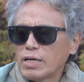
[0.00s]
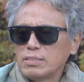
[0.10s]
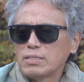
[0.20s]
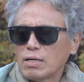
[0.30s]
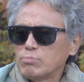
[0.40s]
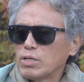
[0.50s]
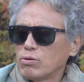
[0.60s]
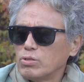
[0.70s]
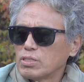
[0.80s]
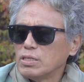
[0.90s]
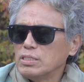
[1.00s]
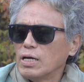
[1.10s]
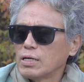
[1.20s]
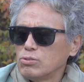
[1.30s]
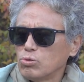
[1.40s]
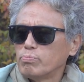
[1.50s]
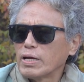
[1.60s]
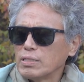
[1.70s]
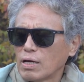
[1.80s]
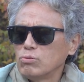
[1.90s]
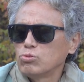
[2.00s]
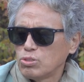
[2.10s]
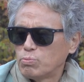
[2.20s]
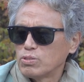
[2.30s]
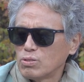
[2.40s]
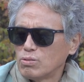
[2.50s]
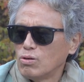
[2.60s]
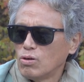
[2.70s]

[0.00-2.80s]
사는 사람들하고 이렇게 이야기를 좀 많이 나누고 싶어서